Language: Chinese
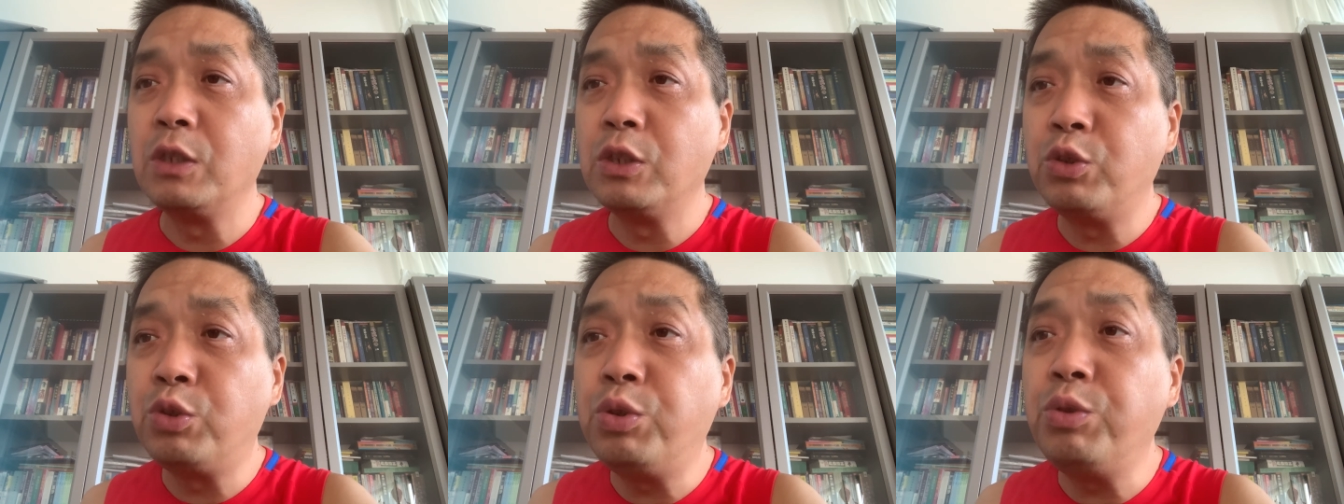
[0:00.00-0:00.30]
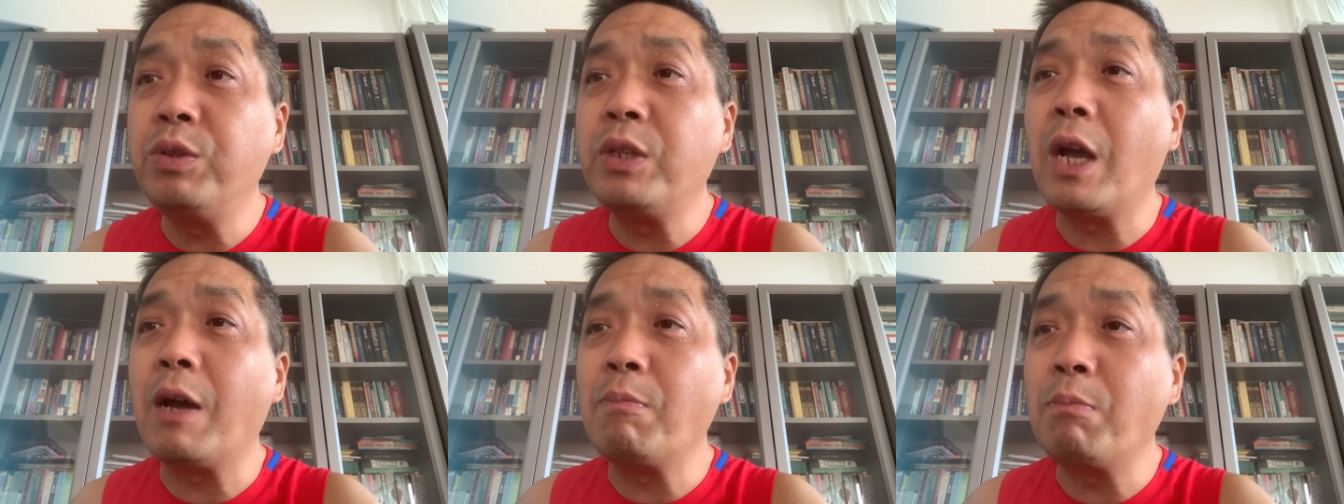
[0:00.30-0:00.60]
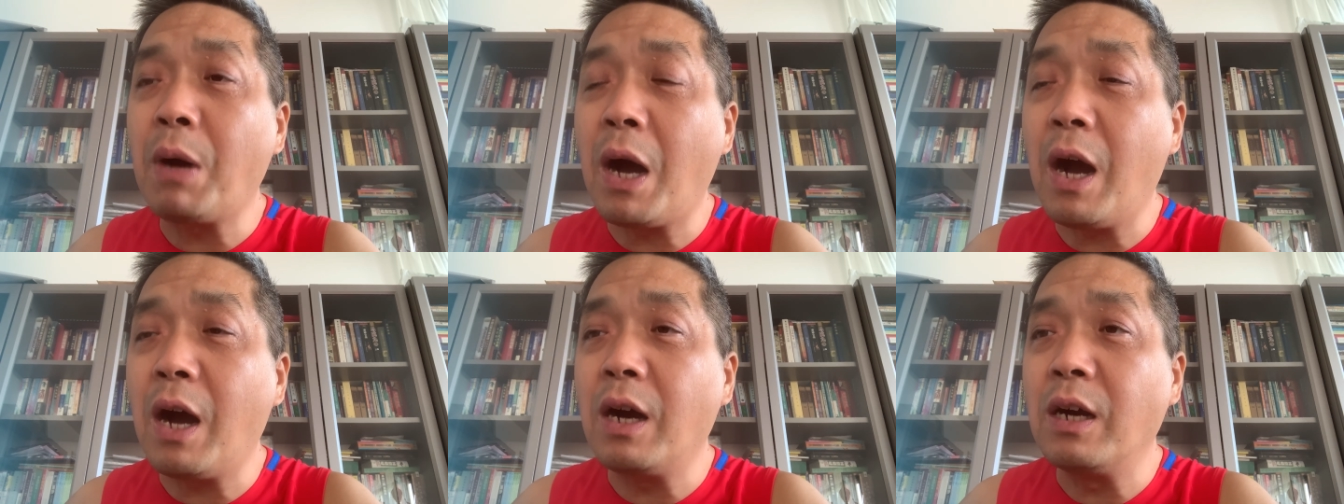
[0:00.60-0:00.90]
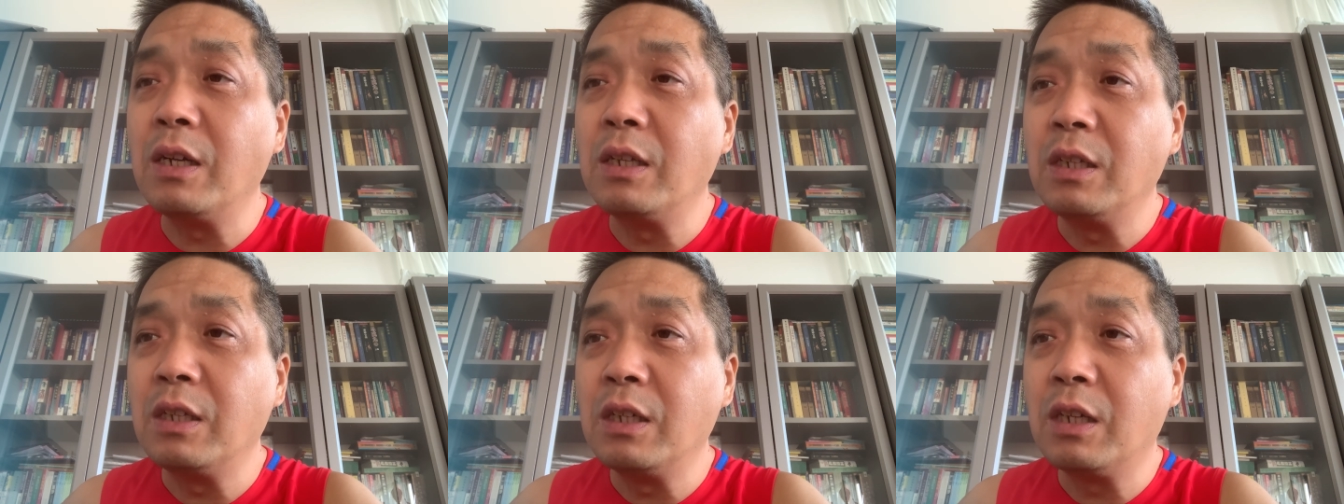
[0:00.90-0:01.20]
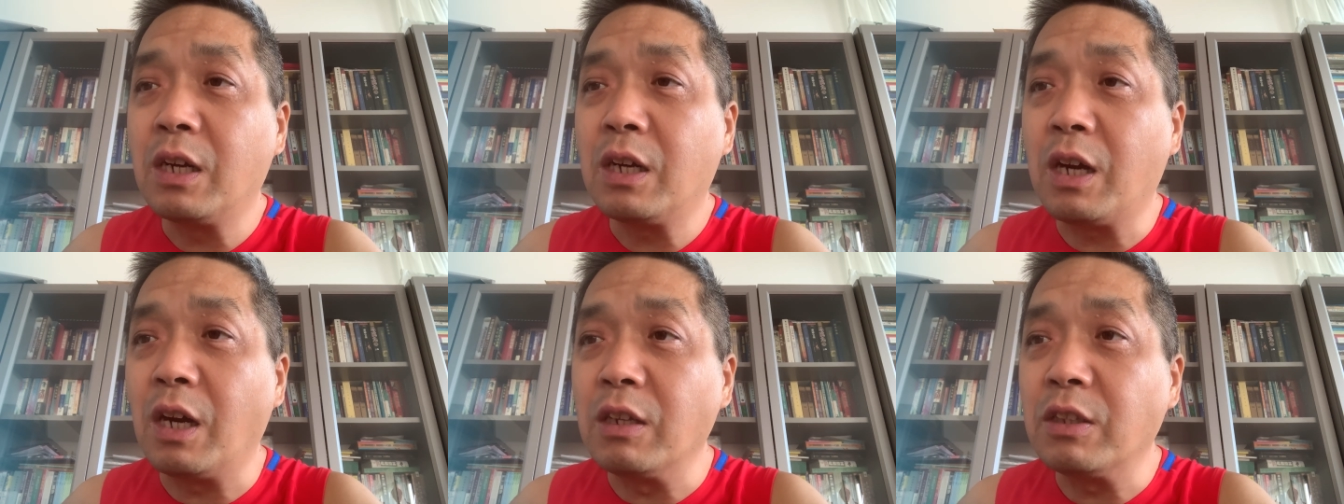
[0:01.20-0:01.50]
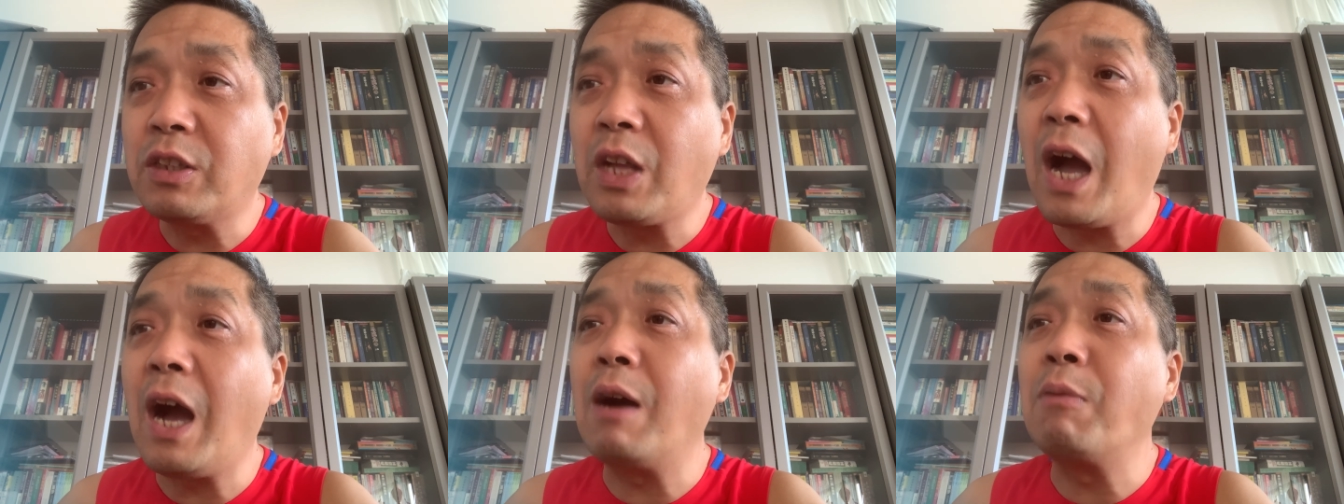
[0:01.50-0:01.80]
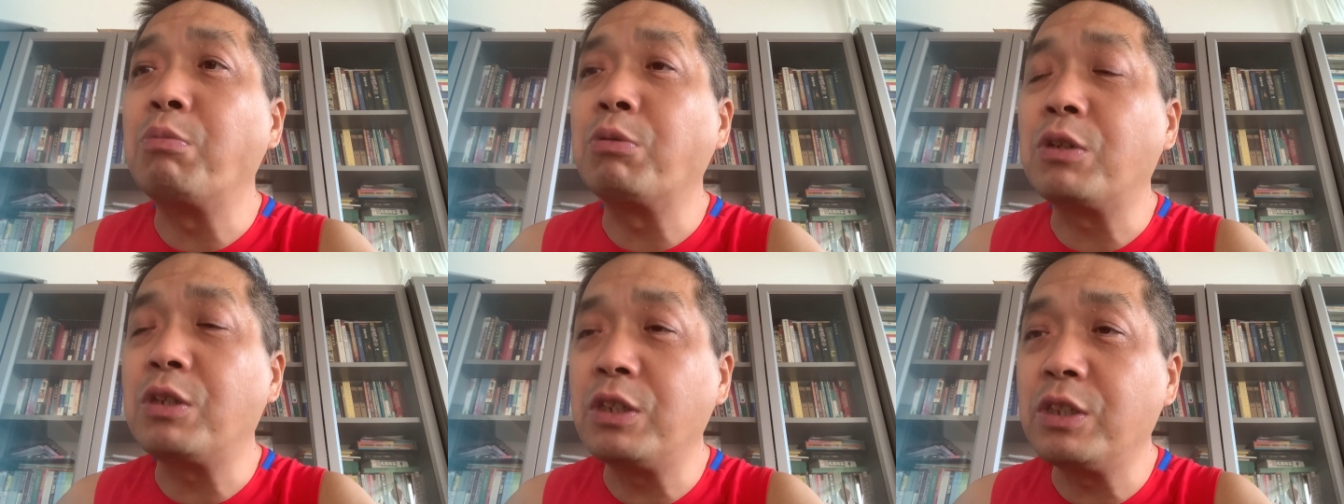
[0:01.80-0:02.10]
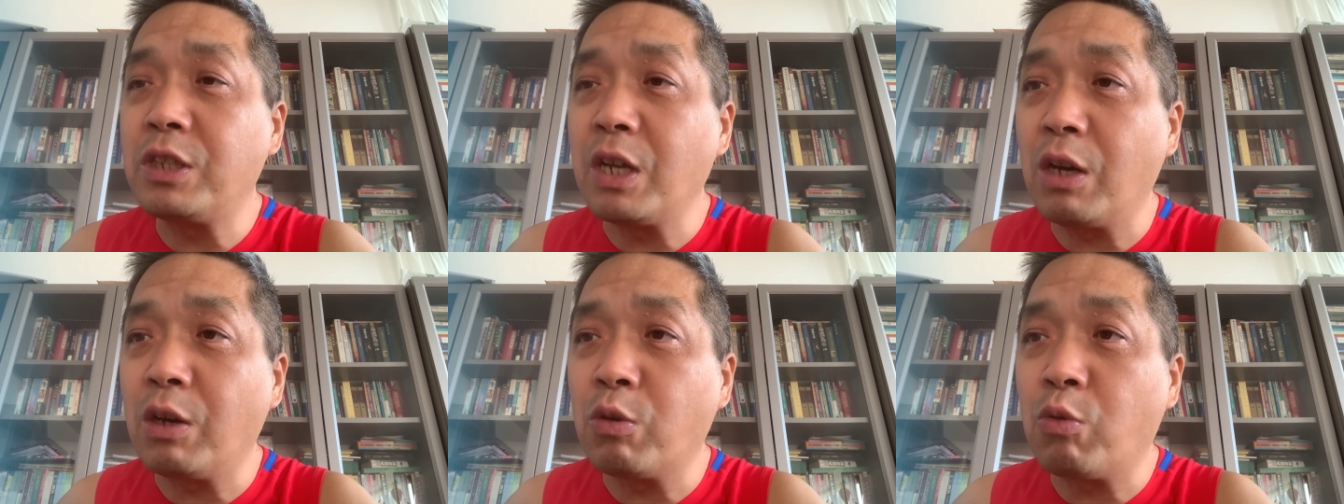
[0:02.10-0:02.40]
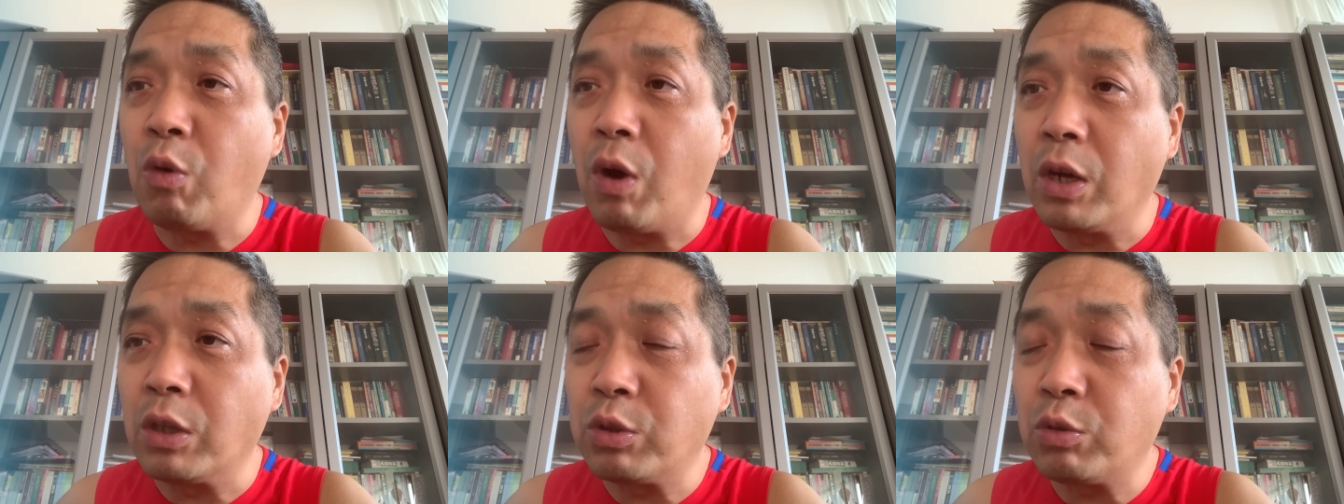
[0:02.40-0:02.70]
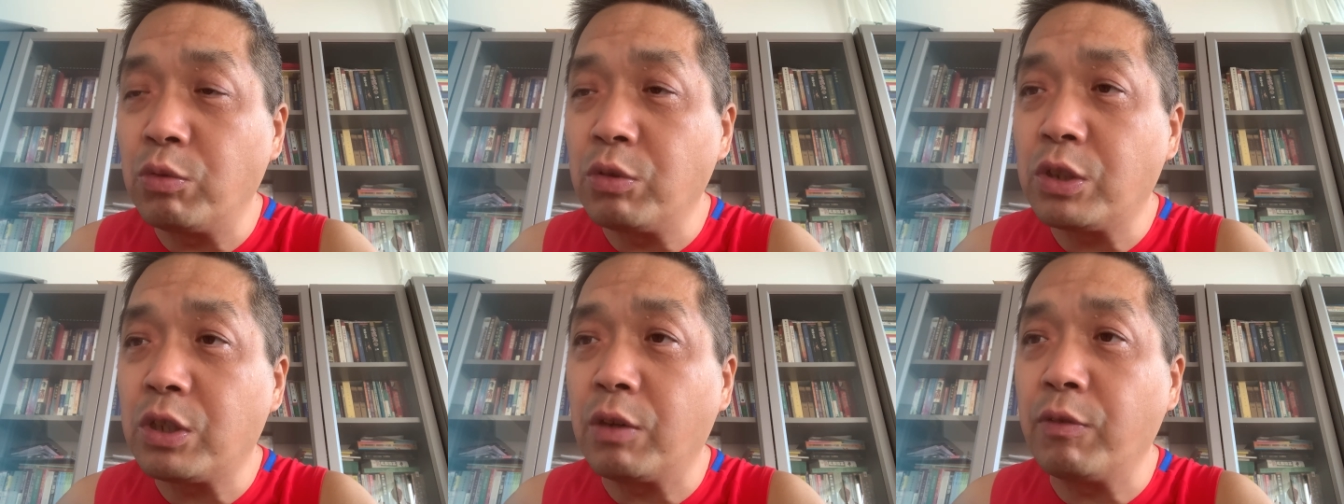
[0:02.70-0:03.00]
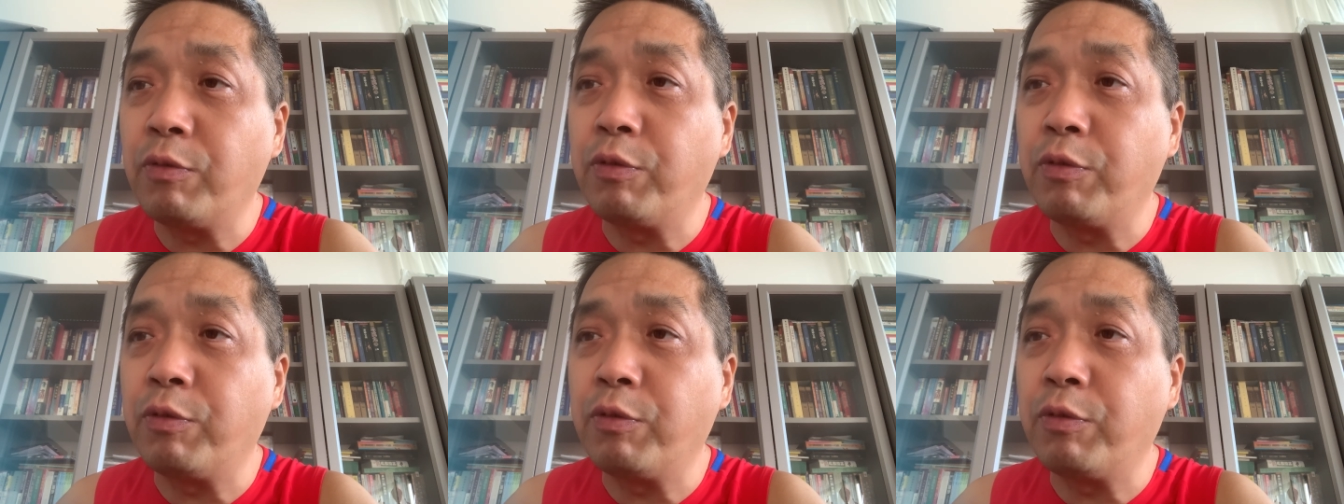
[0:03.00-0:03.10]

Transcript: 去年吧，恒大不是向广东政